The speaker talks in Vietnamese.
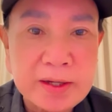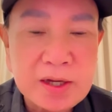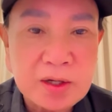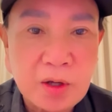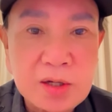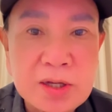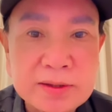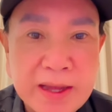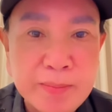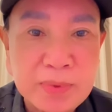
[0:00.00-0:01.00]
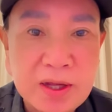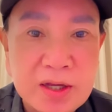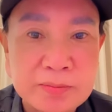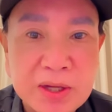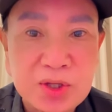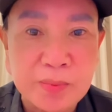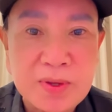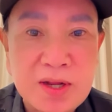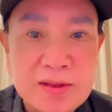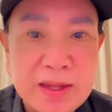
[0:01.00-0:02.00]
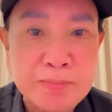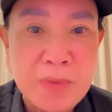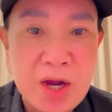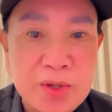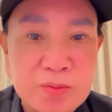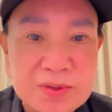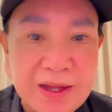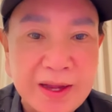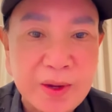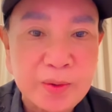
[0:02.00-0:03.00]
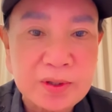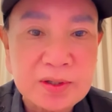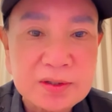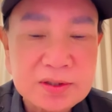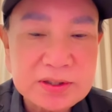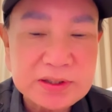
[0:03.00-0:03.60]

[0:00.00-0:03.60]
hai có linh tâm cái hình má chụp với linh tâm bơi dũng tàu đó